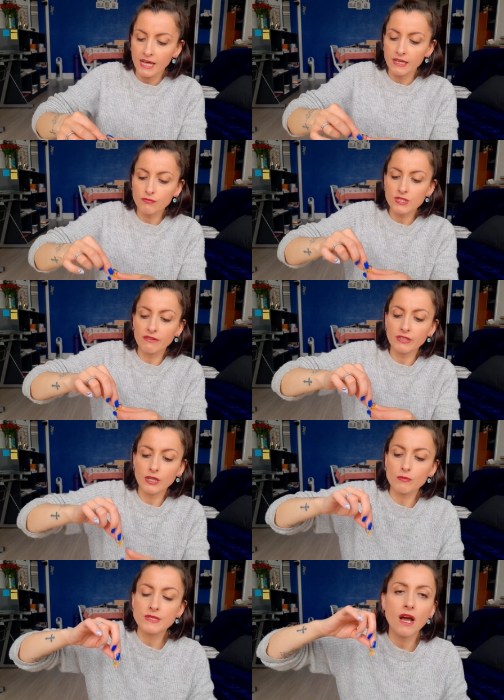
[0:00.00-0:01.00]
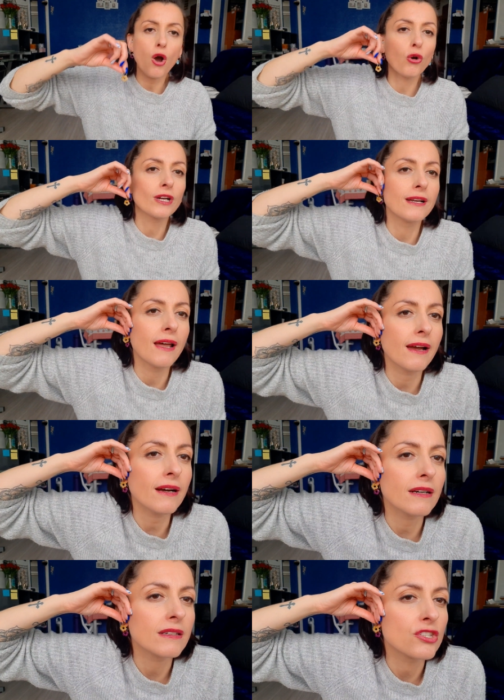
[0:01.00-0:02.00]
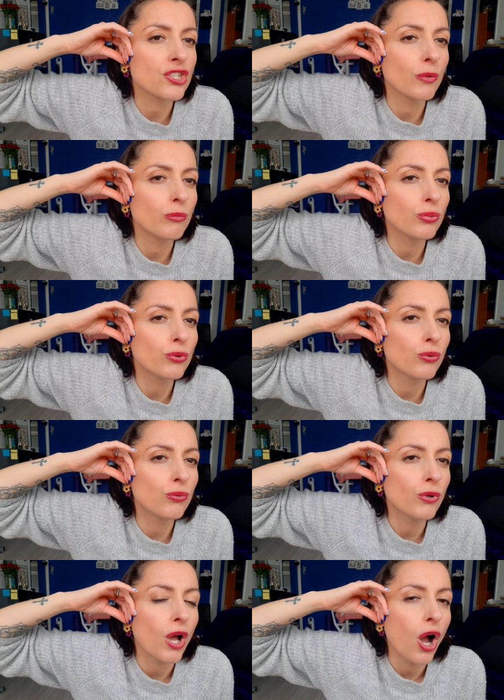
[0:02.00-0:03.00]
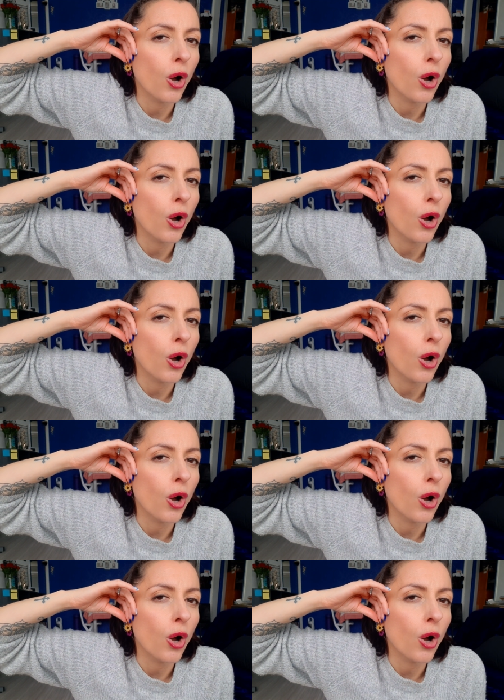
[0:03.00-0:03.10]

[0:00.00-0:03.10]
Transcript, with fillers: Et vous avez comme ça en clair, j'aime beaucoup,